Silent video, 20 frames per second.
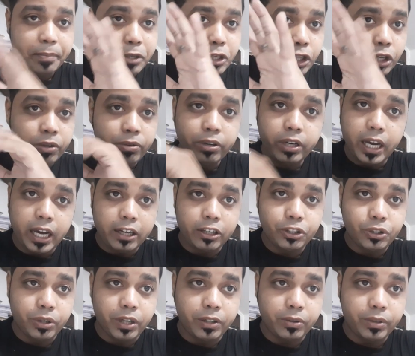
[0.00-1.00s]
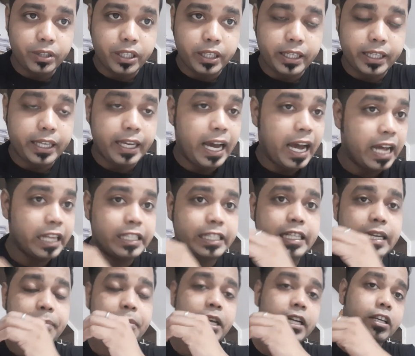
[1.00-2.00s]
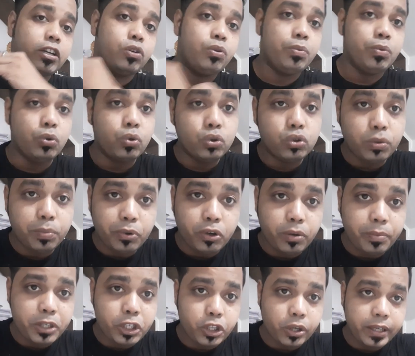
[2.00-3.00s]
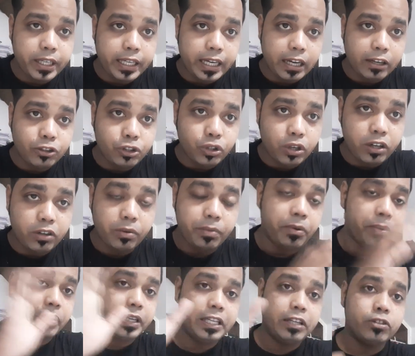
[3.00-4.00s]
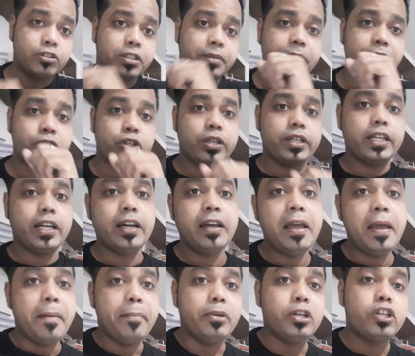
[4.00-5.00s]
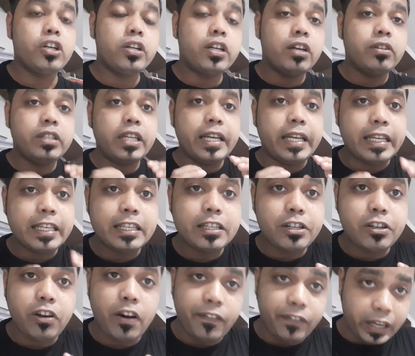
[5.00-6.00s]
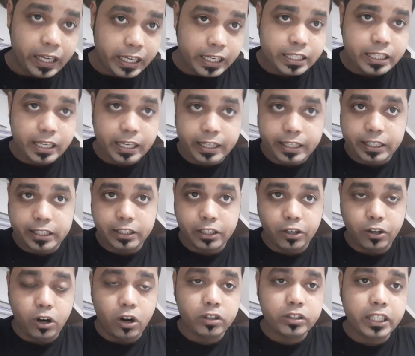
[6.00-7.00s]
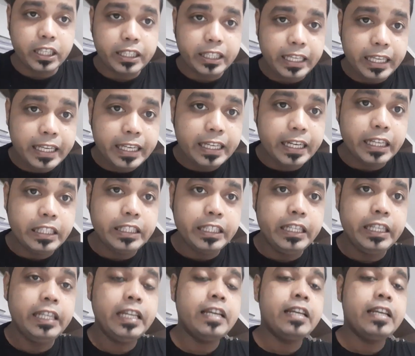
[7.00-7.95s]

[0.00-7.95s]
বিষয়গুলো আলোচনা করে থাকি আজকে আমি একটা খুব গুরুত্বপূর্ণ বিষয় নিয়ে আলোচনা করব কি হচ্ছে বিষয়টা বিষয়টা হচ্ছে হিস্ট্রি অফ ইংলিশ লিটারেচার অর্থাৎ ইংরাজি